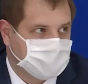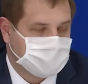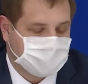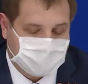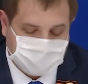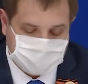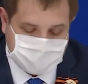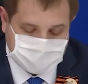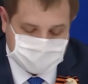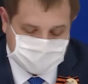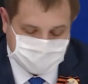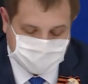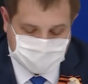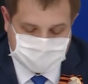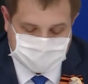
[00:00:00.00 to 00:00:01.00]
Для участия
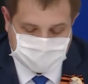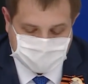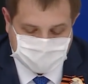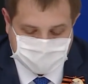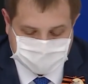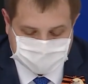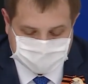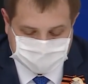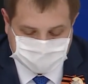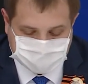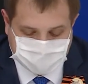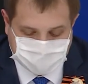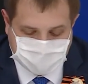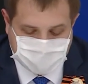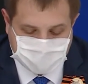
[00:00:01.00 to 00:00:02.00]
в акции
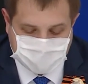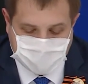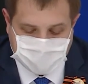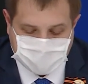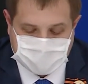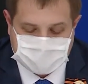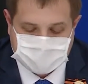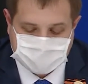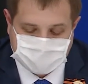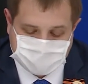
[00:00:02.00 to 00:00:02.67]
необходимо